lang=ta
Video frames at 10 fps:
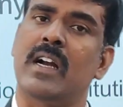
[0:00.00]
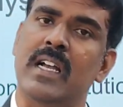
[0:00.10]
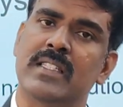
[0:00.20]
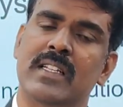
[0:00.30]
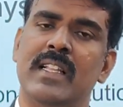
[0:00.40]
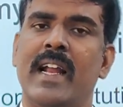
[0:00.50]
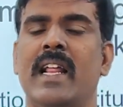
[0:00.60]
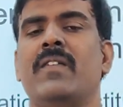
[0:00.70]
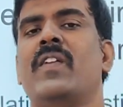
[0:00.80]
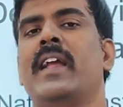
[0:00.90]
காசு இருந்தால்
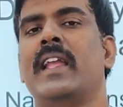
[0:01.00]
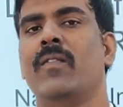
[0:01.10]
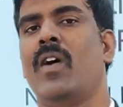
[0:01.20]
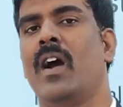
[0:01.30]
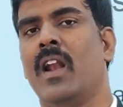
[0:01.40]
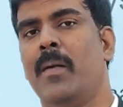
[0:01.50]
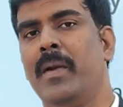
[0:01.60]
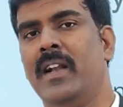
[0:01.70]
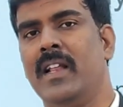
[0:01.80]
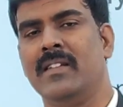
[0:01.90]
என்ன ரேங்கிங் வாங்கலாம்
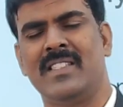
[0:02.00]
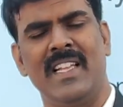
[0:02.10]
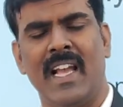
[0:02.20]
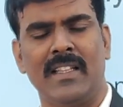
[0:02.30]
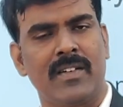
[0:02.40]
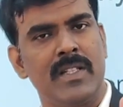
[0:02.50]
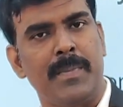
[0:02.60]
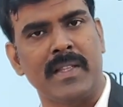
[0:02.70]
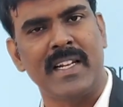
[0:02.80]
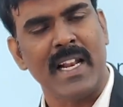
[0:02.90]
அப்படின்ட்டு சி அதுக்கு வந்து
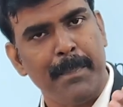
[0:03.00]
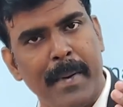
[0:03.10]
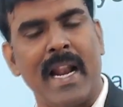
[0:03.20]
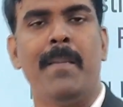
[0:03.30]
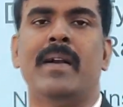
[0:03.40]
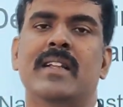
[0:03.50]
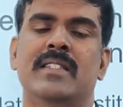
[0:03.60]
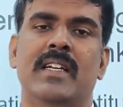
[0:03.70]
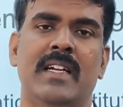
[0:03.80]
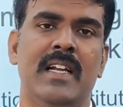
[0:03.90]
பார்த்தா நிறைய
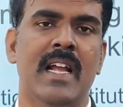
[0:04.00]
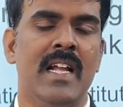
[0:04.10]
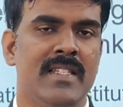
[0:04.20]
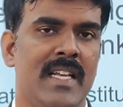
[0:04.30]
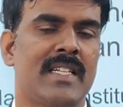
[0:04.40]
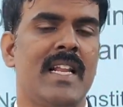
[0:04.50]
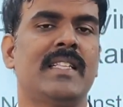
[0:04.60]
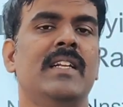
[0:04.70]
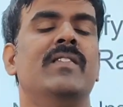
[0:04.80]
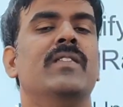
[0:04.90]
பேராமீட்டர்ஸ் இருக்குது ஜஸ்ட்
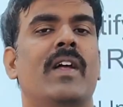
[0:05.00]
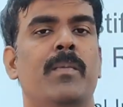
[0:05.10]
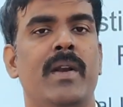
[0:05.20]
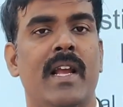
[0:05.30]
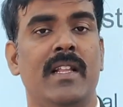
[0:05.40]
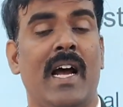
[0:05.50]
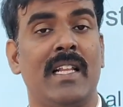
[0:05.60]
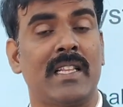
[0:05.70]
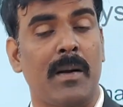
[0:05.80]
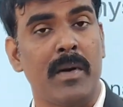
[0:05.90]
லைக் தட் வந்து வர முடியாது
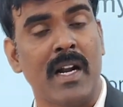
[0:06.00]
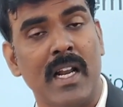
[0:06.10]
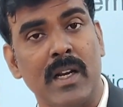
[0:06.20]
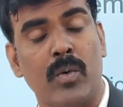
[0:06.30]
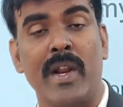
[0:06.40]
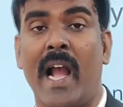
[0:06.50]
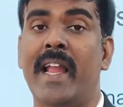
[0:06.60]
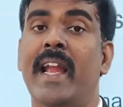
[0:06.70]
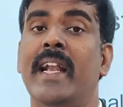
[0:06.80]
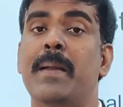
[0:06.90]
அதில் தமிழ்நாட்டில் இருக்கக்கூடிய
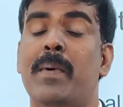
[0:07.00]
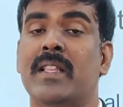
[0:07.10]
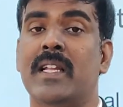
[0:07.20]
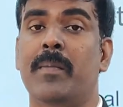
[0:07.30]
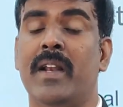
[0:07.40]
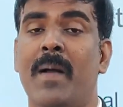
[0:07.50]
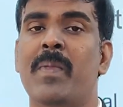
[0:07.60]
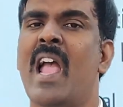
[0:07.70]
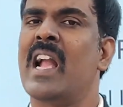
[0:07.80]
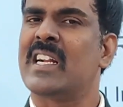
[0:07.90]
ஐஐடி பார்த்திங்க அப்படின்னா
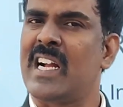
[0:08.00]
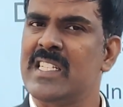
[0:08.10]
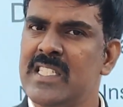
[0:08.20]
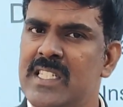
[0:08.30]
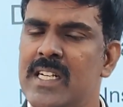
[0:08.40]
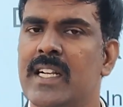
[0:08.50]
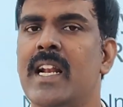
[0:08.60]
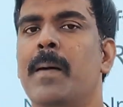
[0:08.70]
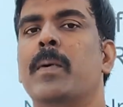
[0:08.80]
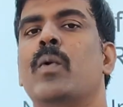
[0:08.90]

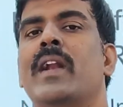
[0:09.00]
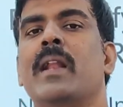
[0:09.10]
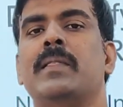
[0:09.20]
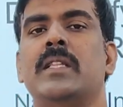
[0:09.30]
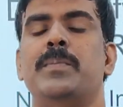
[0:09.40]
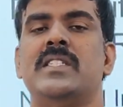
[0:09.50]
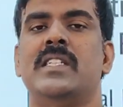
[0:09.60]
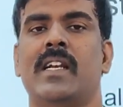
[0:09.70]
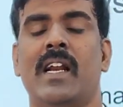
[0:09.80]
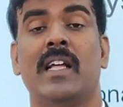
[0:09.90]
கன்சிஸ்டண்ட்டாக நம்பர் ஒன் இடத்த
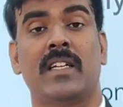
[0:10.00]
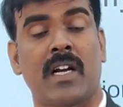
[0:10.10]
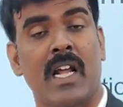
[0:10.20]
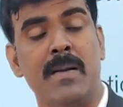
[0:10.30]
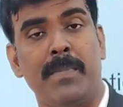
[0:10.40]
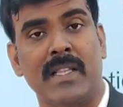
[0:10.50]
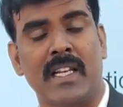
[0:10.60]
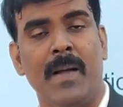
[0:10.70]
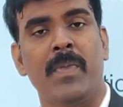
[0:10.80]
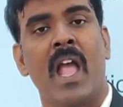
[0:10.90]
பிடிச்சிட்டு இருக்காங்க அதுக்கு காரணம்
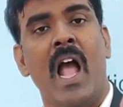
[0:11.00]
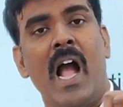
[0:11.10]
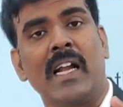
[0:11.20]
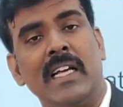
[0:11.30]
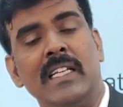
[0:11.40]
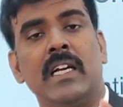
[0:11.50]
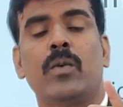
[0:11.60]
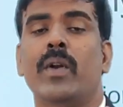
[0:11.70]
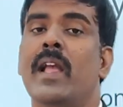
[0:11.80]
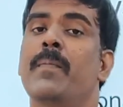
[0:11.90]
பார்த்திங்கன்னா அங்கே
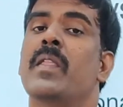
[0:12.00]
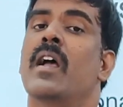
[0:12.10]
இருக்கக்கூடிய